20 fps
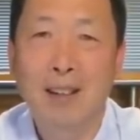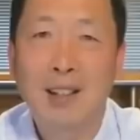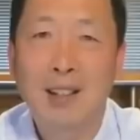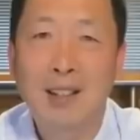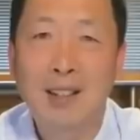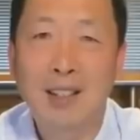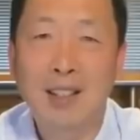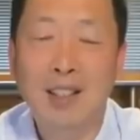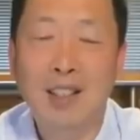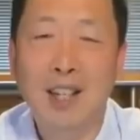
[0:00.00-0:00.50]

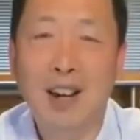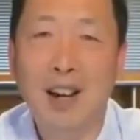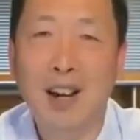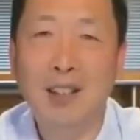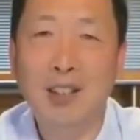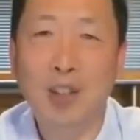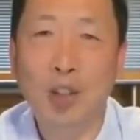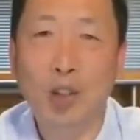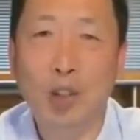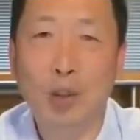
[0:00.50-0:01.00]
以
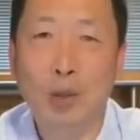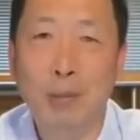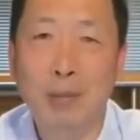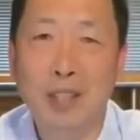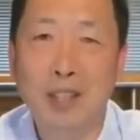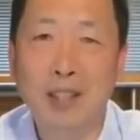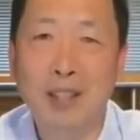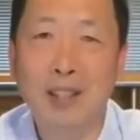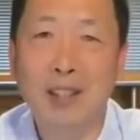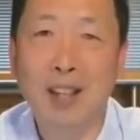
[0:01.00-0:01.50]
上就是我
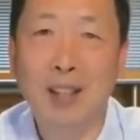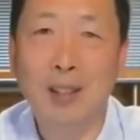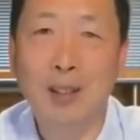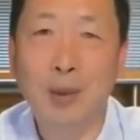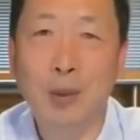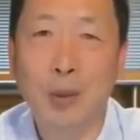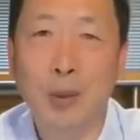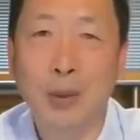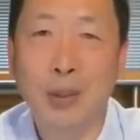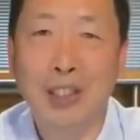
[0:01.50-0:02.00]
们今天
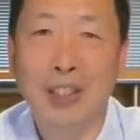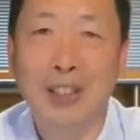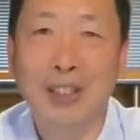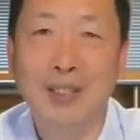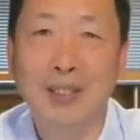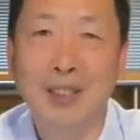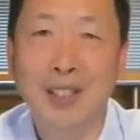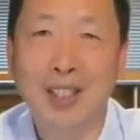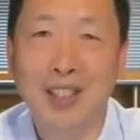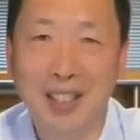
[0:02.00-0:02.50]
的故事，
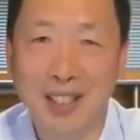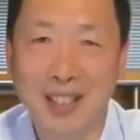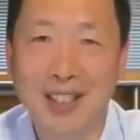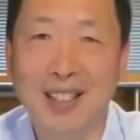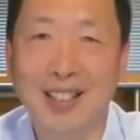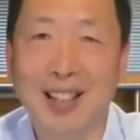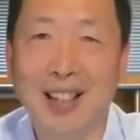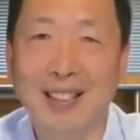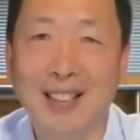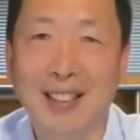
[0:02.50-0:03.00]
谢
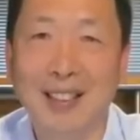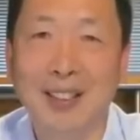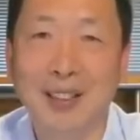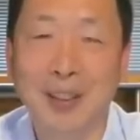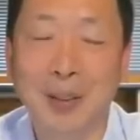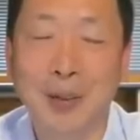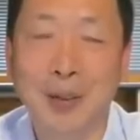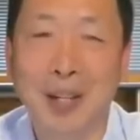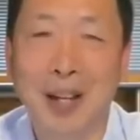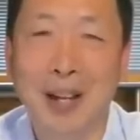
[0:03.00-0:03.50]
谢大家的
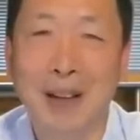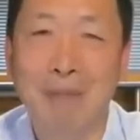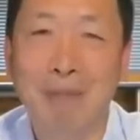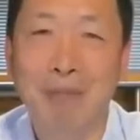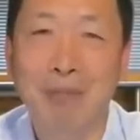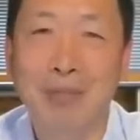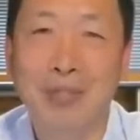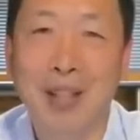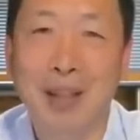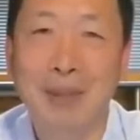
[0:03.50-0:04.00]
收看，
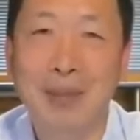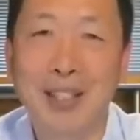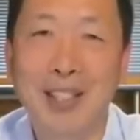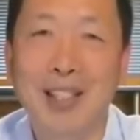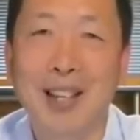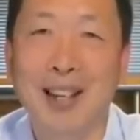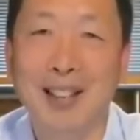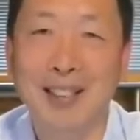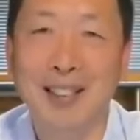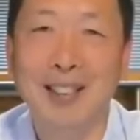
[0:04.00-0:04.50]
咱们
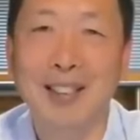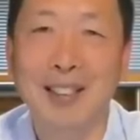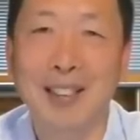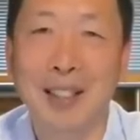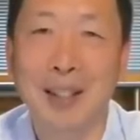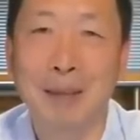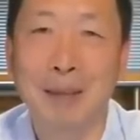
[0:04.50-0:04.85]
下期节